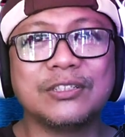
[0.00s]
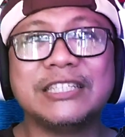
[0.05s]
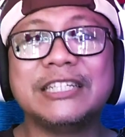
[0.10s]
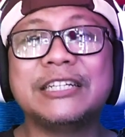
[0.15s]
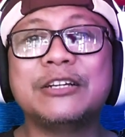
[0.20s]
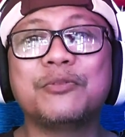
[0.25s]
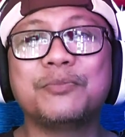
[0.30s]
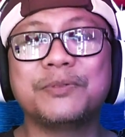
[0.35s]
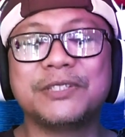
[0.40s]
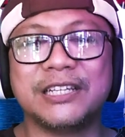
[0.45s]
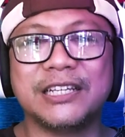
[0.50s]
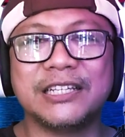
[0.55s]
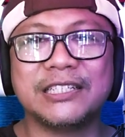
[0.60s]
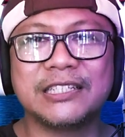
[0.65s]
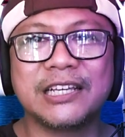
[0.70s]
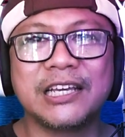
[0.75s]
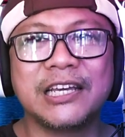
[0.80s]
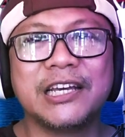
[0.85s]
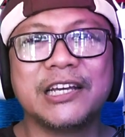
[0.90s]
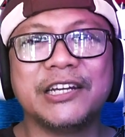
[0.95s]

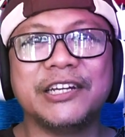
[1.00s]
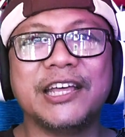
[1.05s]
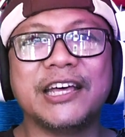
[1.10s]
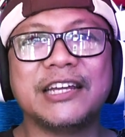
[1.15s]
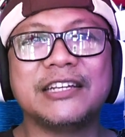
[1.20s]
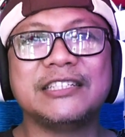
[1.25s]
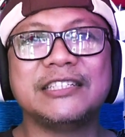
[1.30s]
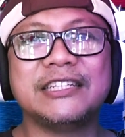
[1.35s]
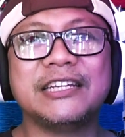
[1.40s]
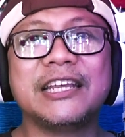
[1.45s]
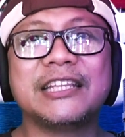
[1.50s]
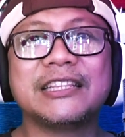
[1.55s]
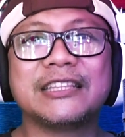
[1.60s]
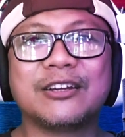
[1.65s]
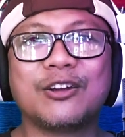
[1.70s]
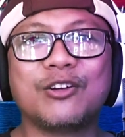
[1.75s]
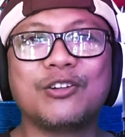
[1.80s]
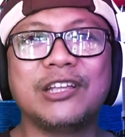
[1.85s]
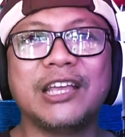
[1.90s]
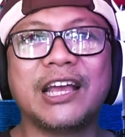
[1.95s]
sinopsis dari
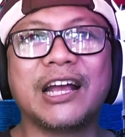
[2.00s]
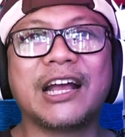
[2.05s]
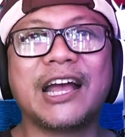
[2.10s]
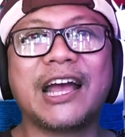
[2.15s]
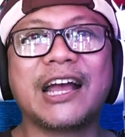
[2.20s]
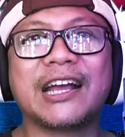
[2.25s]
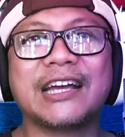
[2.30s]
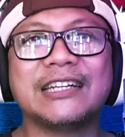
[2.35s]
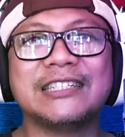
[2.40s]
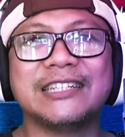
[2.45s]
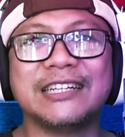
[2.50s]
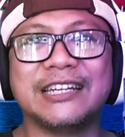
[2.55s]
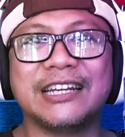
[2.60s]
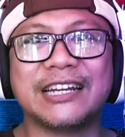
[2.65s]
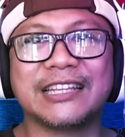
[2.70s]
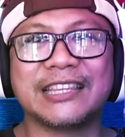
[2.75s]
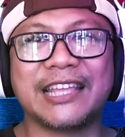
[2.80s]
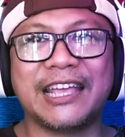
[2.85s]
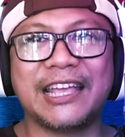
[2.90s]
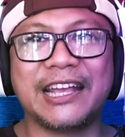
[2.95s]
sinetron yang akan
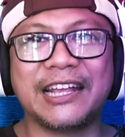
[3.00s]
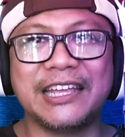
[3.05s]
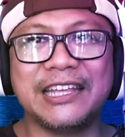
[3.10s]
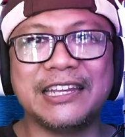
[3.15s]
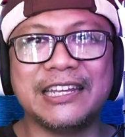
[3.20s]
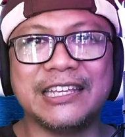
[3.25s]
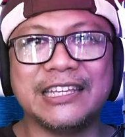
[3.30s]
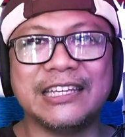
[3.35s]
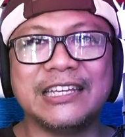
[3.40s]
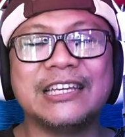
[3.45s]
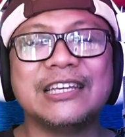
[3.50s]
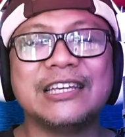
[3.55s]
segera tayang ini,